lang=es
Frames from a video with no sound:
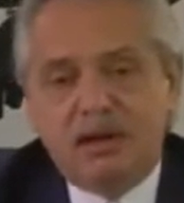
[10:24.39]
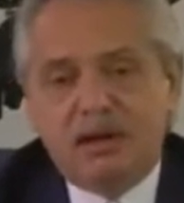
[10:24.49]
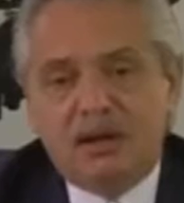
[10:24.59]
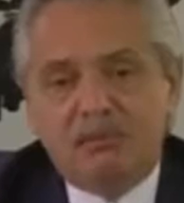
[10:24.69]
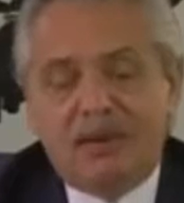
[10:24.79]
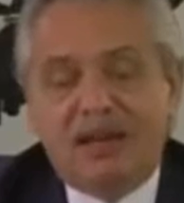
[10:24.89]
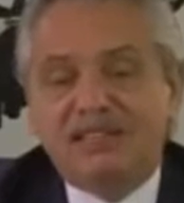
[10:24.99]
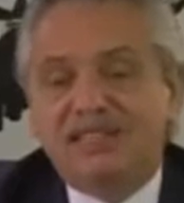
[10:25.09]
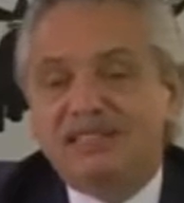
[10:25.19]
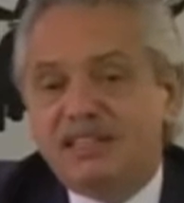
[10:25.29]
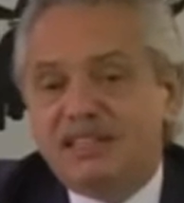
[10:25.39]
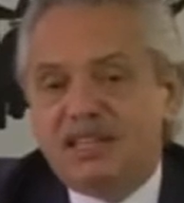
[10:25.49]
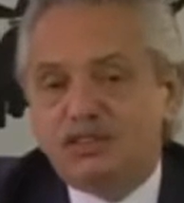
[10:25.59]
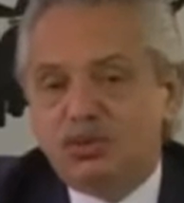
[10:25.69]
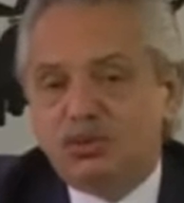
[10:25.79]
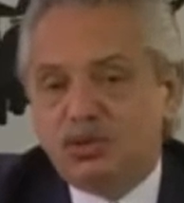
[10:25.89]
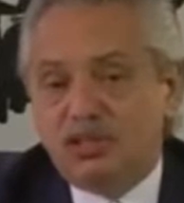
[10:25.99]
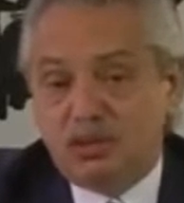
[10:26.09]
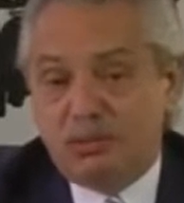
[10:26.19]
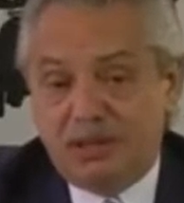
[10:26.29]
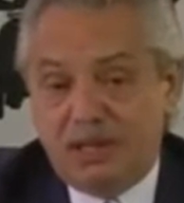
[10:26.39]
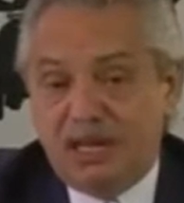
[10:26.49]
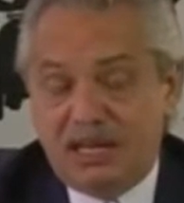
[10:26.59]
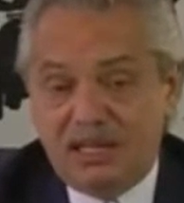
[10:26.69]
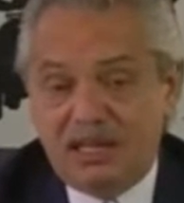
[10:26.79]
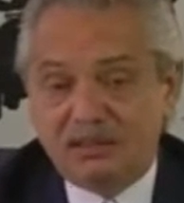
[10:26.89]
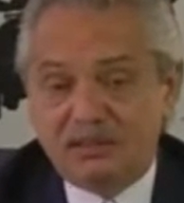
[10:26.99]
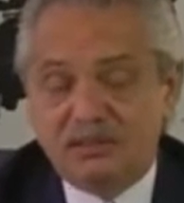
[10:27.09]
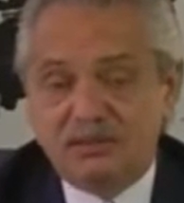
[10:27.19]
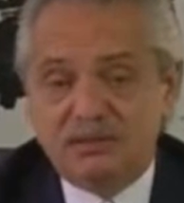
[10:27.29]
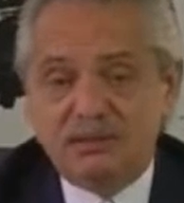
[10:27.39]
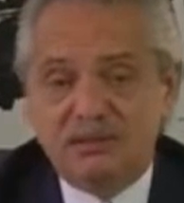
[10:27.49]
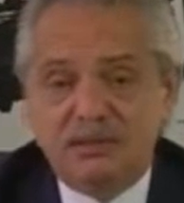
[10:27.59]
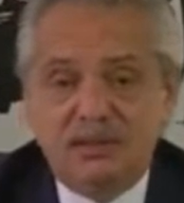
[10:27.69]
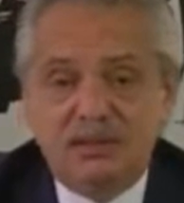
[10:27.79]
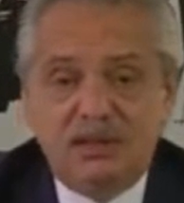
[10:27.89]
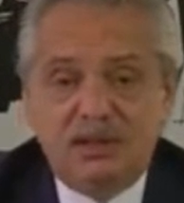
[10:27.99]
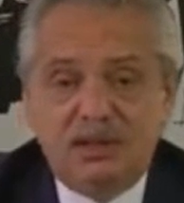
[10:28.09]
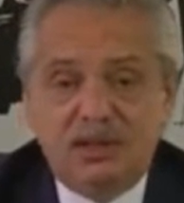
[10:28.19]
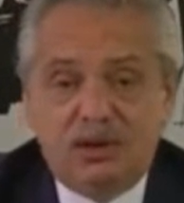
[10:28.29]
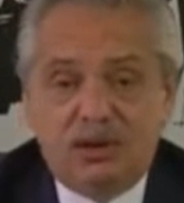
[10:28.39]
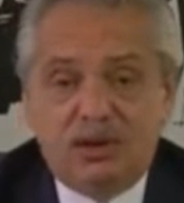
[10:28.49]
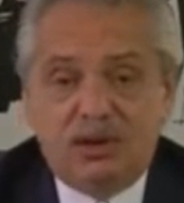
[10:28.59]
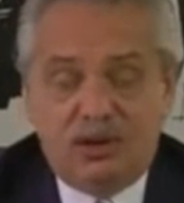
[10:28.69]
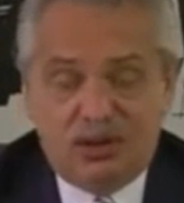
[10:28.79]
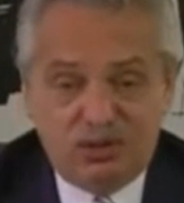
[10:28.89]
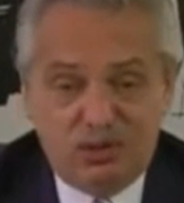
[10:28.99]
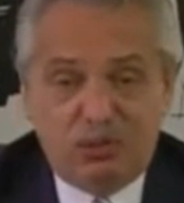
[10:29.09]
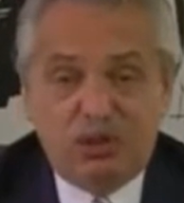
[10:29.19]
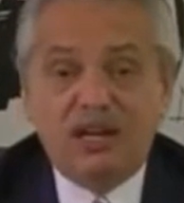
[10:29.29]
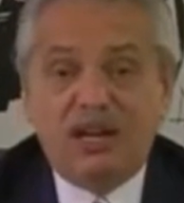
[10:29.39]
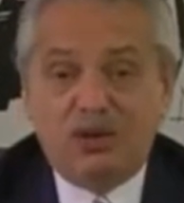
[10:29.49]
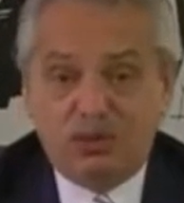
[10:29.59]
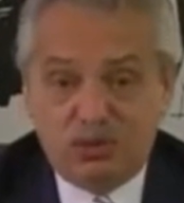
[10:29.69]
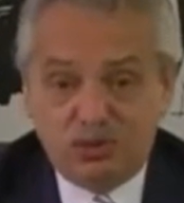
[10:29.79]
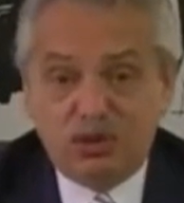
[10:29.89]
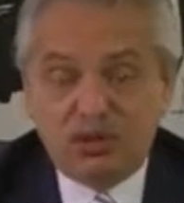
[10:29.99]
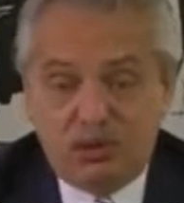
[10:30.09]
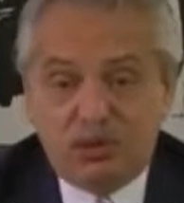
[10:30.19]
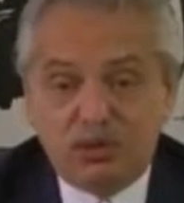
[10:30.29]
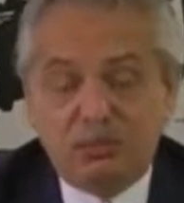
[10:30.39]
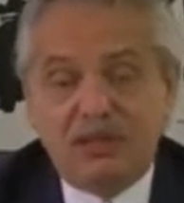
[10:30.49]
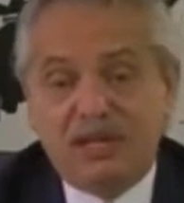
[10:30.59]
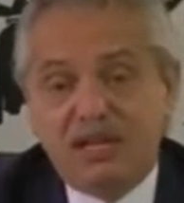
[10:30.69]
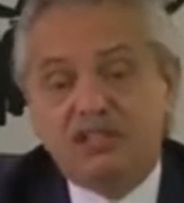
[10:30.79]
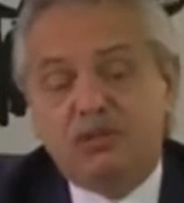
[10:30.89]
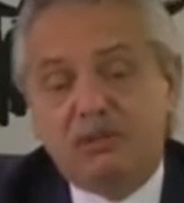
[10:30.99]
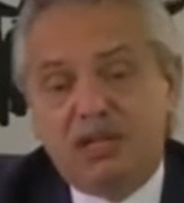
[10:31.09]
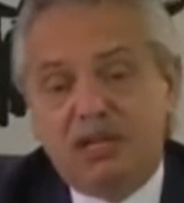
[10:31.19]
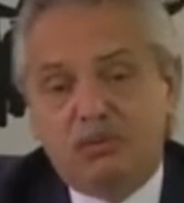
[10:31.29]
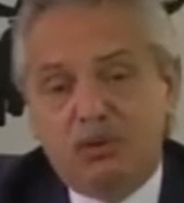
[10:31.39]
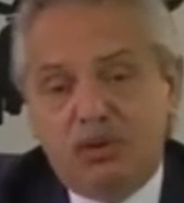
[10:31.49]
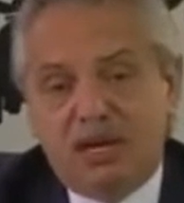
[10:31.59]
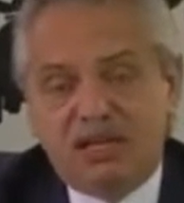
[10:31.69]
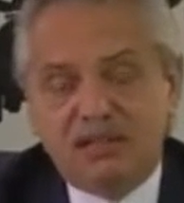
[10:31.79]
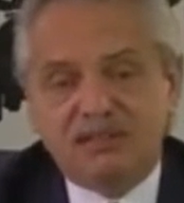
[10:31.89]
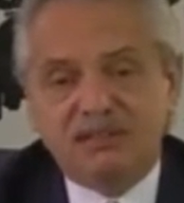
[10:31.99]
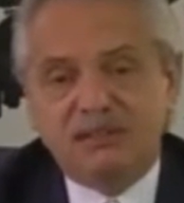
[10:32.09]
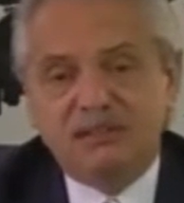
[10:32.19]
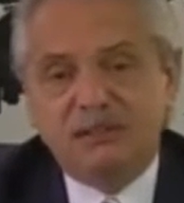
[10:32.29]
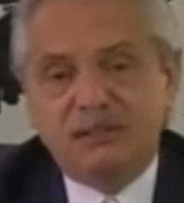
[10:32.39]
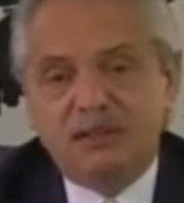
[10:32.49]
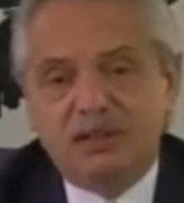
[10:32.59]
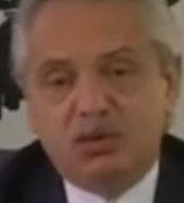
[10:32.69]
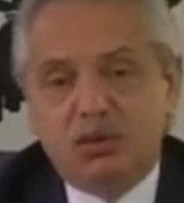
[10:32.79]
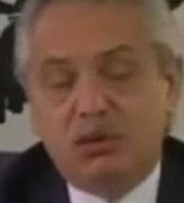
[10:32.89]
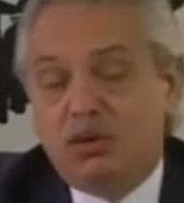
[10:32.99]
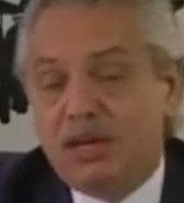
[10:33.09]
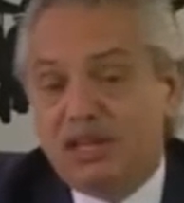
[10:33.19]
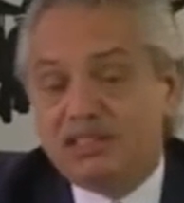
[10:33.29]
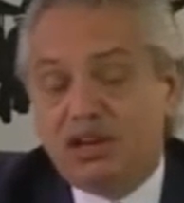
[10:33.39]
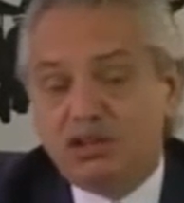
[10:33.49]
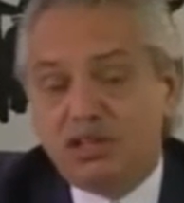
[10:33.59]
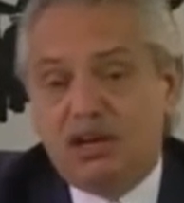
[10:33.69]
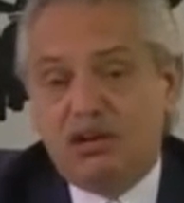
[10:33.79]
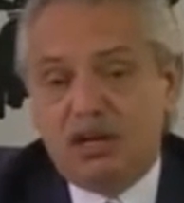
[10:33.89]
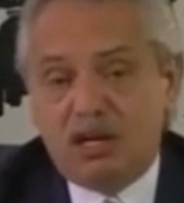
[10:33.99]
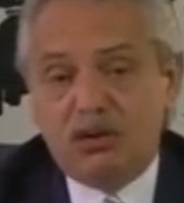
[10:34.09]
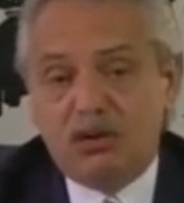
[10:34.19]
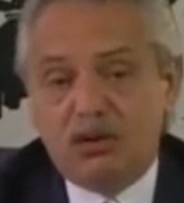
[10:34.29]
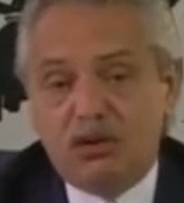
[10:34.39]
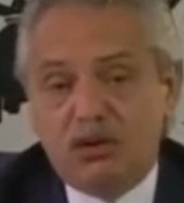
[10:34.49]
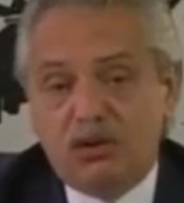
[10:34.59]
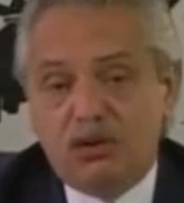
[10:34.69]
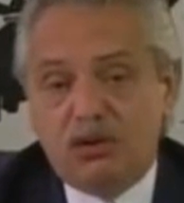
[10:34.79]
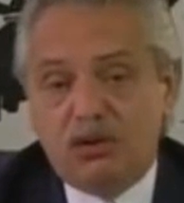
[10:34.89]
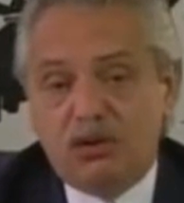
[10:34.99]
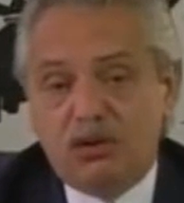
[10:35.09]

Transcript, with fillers: más de 60 soluciones hospitalarias lo que supone la construcción de nuevos hospitales y hospitales modulares. Tuvimos que desarrollar a lo largo de todo el país.